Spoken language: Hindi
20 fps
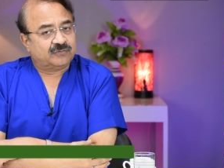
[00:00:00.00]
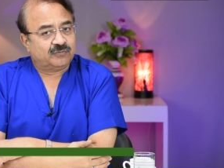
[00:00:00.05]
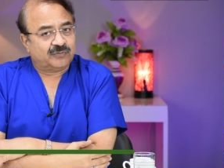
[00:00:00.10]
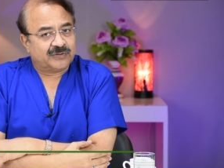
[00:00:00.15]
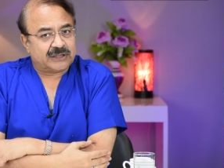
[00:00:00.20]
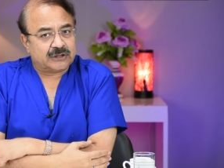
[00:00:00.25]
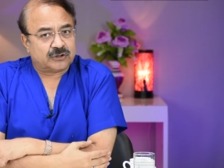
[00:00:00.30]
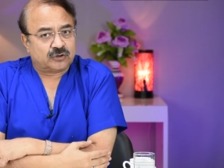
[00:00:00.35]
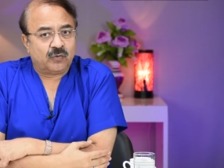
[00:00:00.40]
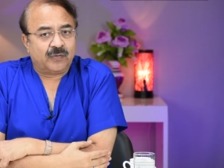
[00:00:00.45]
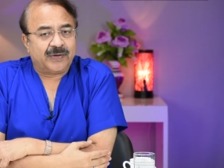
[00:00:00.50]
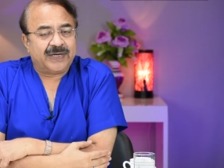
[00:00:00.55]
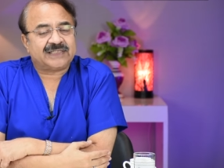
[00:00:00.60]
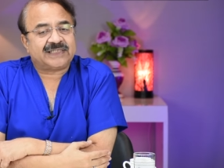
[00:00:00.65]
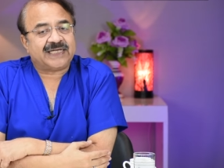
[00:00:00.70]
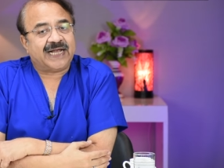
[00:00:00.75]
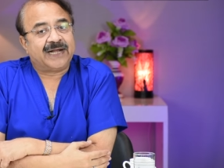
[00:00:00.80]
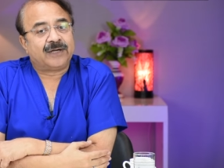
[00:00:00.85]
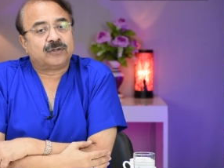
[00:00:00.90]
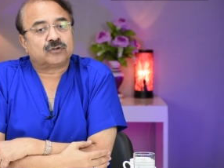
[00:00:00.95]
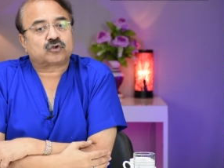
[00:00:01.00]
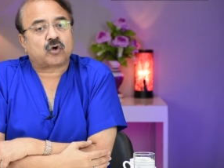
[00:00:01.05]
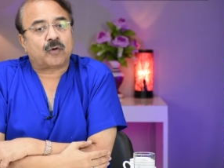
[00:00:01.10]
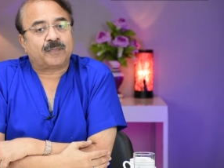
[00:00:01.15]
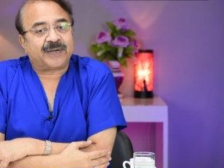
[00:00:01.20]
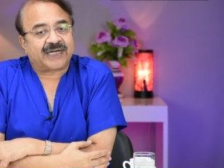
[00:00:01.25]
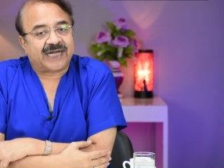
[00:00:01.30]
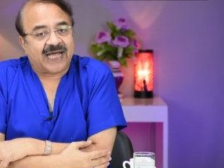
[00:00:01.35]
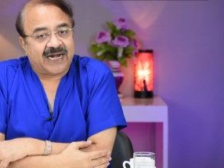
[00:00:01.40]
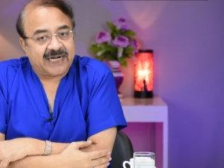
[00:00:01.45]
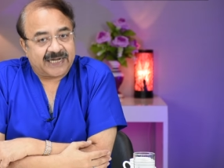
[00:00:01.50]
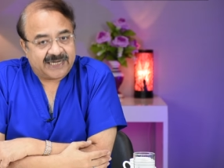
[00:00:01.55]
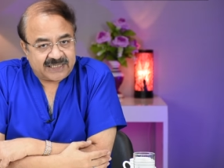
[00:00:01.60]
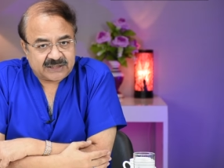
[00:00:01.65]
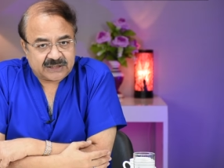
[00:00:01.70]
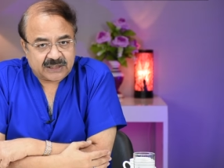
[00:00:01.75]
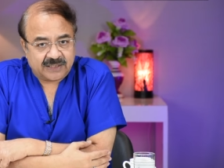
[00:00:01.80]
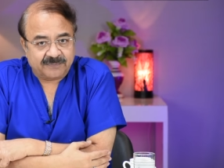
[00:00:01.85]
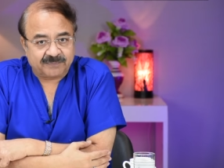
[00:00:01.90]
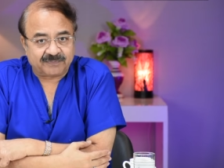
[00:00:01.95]
विच इज नोन एज एंडोस्कोपिक
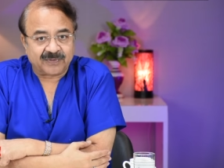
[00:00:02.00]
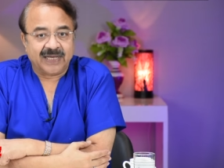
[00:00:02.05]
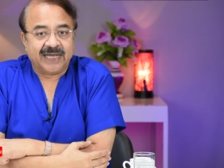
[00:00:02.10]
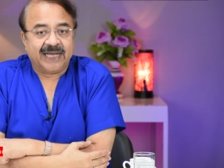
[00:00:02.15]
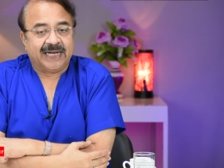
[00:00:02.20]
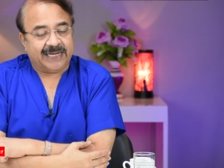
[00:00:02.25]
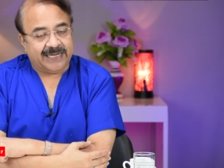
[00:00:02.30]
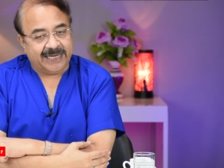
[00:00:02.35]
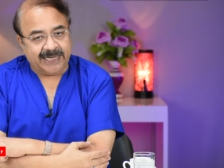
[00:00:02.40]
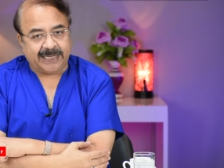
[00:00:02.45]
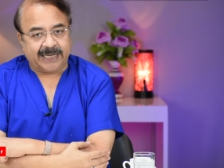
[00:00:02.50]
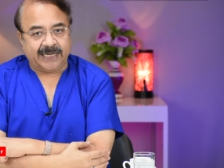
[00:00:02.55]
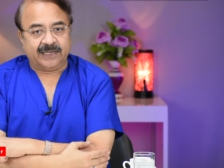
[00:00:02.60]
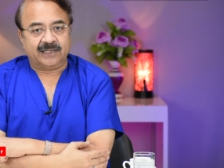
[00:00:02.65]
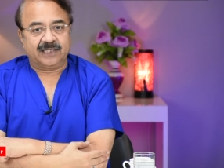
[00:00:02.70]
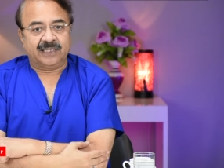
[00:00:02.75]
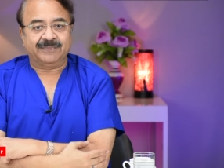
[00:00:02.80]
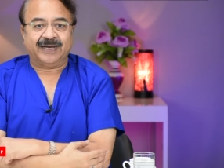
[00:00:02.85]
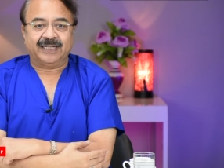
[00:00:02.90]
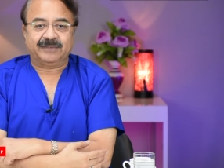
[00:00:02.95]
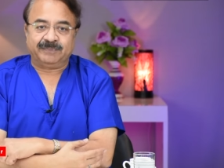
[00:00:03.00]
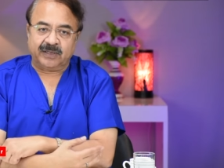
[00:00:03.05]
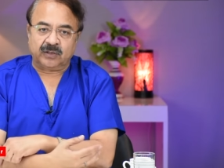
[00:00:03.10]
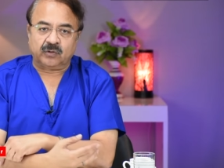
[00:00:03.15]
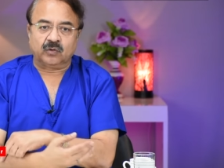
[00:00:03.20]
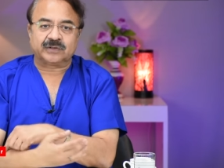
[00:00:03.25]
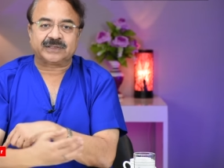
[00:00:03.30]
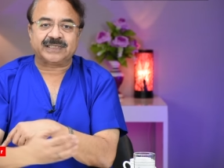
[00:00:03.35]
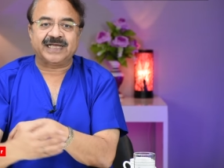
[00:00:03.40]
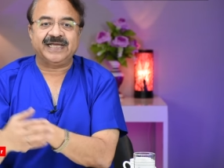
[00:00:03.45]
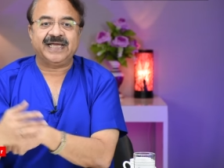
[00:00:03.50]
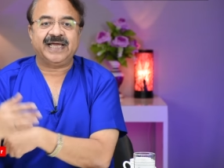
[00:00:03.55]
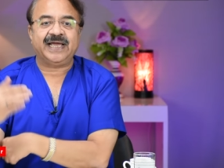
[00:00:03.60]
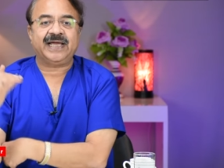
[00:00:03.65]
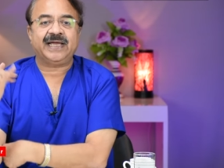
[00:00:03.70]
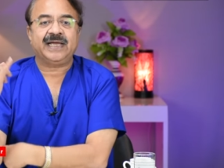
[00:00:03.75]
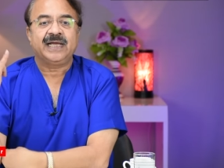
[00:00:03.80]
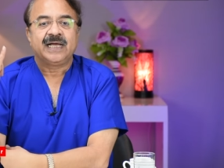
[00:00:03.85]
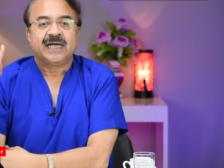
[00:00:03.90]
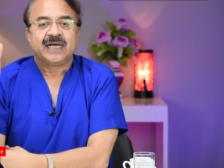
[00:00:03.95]
डायलिटेशन लेकिन ये बात बिल्कुल सही
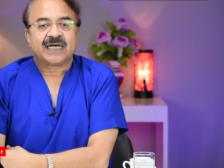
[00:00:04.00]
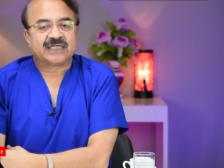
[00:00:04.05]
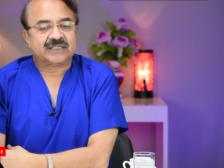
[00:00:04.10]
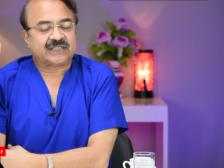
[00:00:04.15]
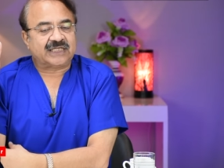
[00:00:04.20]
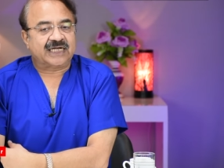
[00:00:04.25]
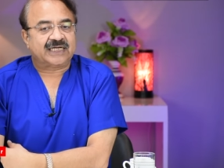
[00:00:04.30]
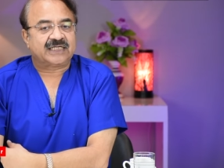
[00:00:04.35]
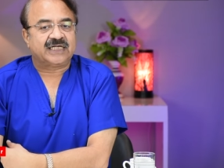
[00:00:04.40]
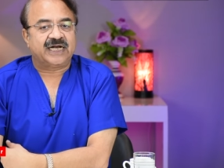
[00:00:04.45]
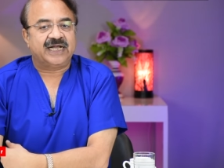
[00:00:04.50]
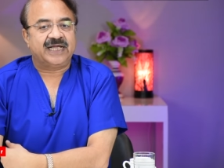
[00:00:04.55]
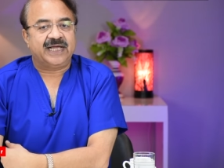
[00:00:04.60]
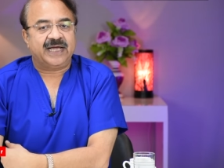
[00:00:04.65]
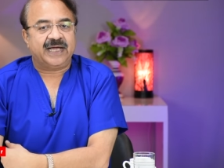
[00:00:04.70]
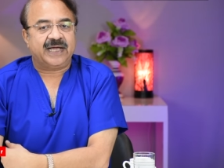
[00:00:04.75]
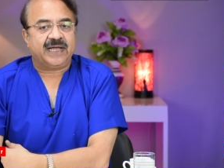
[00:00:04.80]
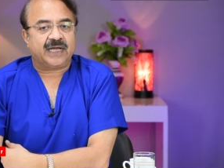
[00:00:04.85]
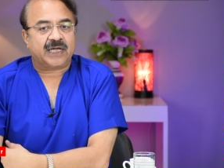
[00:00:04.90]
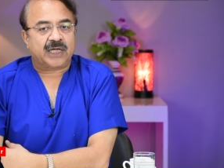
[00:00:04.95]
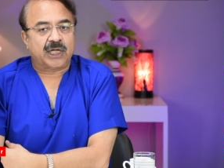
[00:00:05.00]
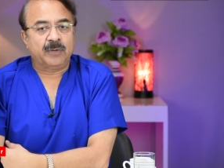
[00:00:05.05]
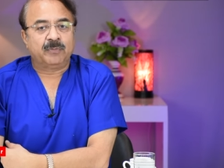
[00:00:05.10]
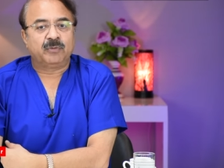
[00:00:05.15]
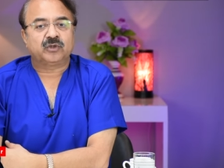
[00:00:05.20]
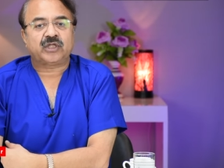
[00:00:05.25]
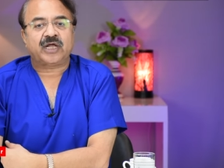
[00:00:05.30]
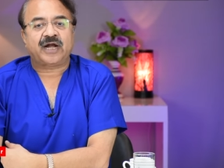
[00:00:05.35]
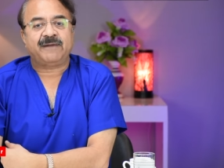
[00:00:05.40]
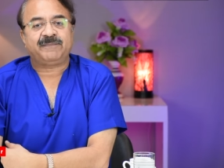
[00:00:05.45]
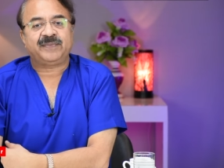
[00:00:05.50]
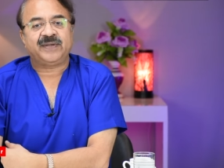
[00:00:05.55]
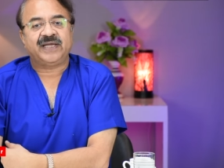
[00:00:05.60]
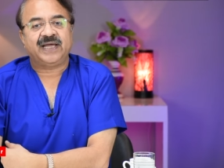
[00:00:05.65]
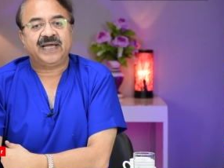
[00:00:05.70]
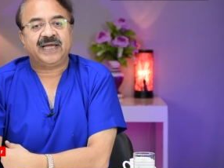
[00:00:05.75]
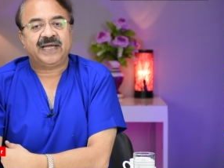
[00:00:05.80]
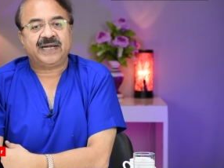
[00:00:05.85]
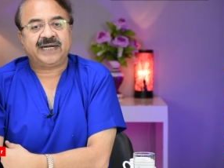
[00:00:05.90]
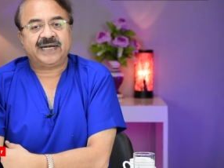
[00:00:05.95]
है कि सर्जरी है कीमोथेरेपी
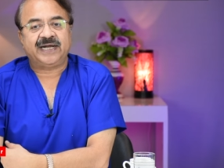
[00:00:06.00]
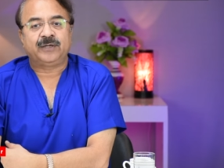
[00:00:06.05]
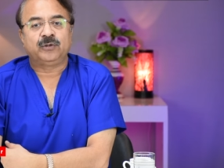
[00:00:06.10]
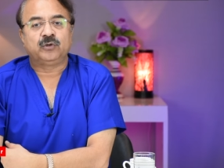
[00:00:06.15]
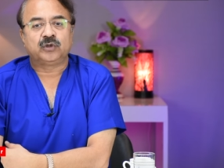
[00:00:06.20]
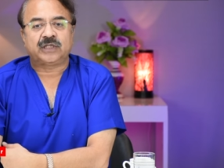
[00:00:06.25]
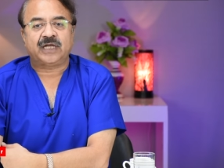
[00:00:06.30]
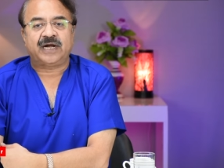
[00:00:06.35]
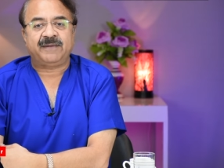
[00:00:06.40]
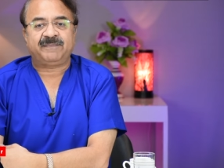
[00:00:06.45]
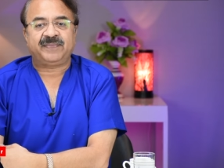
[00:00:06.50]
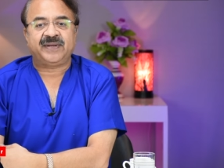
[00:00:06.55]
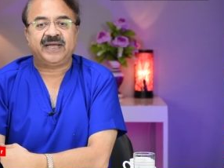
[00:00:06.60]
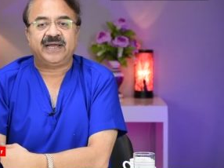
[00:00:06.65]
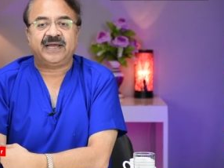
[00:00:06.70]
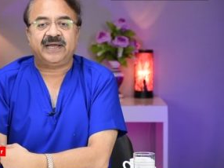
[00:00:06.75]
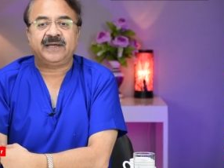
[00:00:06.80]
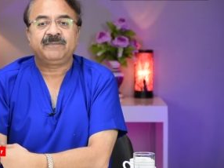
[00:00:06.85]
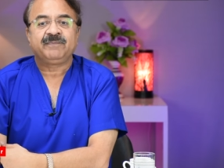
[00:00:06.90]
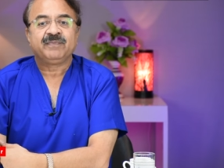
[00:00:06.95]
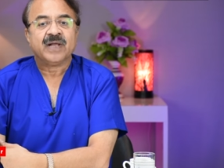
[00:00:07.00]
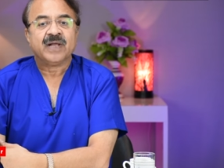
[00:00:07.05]
है रेडियोथेरेपी है